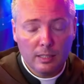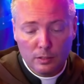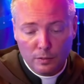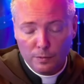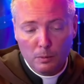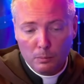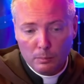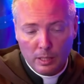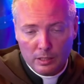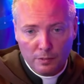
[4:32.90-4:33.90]
esse filme,
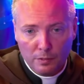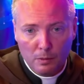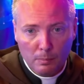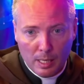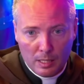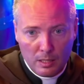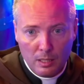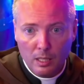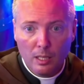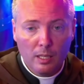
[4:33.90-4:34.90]
essa filmagem
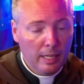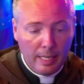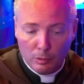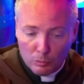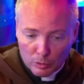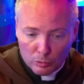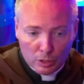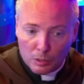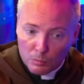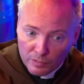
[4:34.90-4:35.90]
é de um
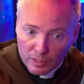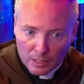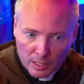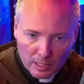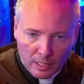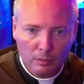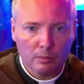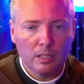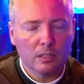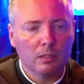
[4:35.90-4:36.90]
exorcismo verdadeiro.
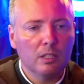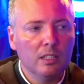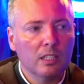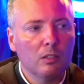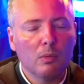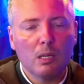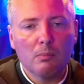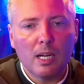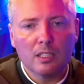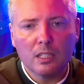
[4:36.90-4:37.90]
Então aí tem uma
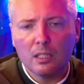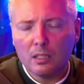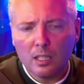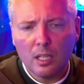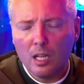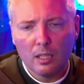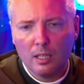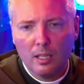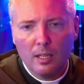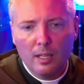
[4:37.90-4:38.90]
imagem real.
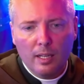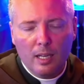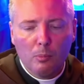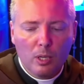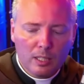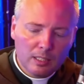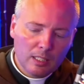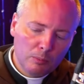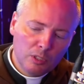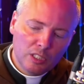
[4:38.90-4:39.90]
Embora
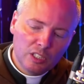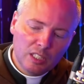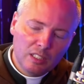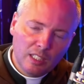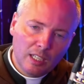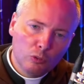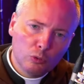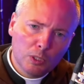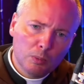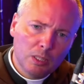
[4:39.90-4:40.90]
tenha muita gente, é
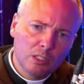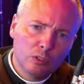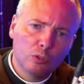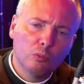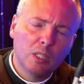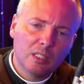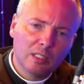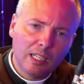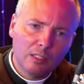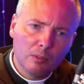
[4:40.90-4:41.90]
uma espécie de
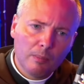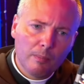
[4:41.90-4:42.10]
documentário,